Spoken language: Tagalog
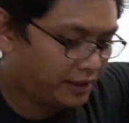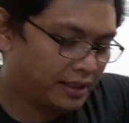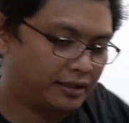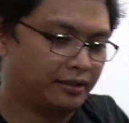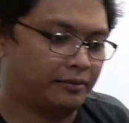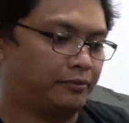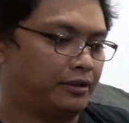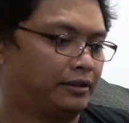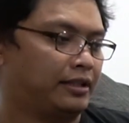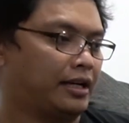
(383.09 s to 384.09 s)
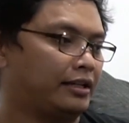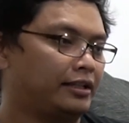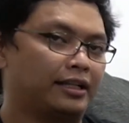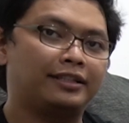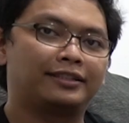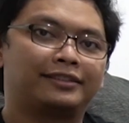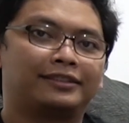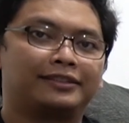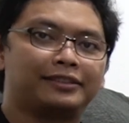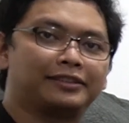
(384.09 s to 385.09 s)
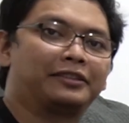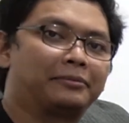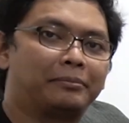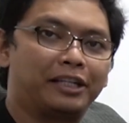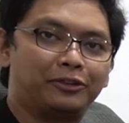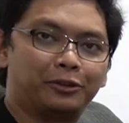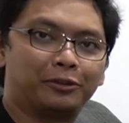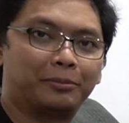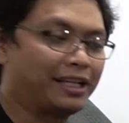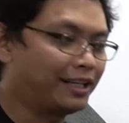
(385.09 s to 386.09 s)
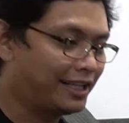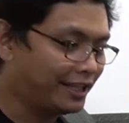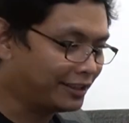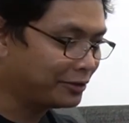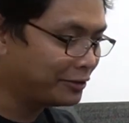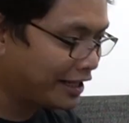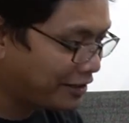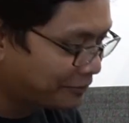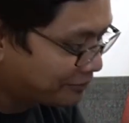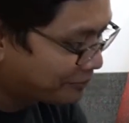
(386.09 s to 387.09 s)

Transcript: Lang, ito lang sa akin ha. Ah. Medyo malaki-laki to ha. Ah.